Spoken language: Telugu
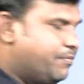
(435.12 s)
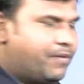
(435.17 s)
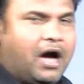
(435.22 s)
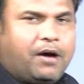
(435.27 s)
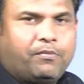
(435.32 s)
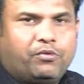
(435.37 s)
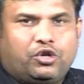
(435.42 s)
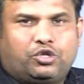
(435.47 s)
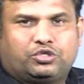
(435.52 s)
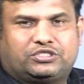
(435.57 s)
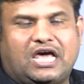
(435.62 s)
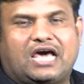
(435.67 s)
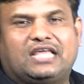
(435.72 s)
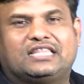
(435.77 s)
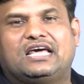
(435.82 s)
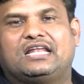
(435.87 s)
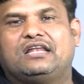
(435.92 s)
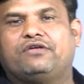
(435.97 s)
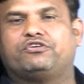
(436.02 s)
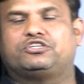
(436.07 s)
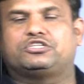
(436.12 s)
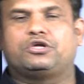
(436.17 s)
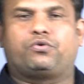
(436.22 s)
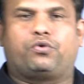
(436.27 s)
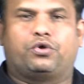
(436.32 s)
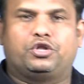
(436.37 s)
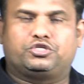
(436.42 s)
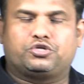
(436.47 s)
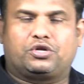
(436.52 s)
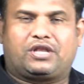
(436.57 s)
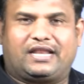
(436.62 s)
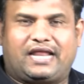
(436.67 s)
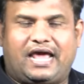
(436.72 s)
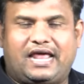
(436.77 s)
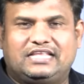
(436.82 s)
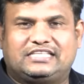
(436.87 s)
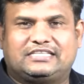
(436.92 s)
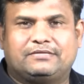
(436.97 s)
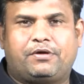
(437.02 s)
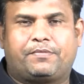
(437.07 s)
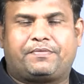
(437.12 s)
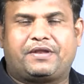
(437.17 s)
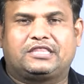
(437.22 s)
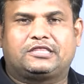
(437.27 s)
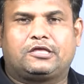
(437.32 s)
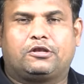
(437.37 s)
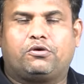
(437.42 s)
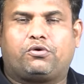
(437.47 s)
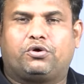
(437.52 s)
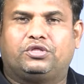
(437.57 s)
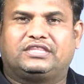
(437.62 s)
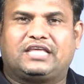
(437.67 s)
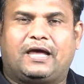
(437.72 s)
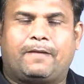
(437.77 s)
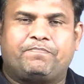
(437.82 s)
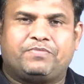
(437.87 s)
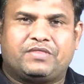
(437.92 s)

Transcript: అంటే మామూలు సాధారణ వర్షం కొన్ని చోట్ల రాయలసీమ ప్రాంతాల్లో కొంత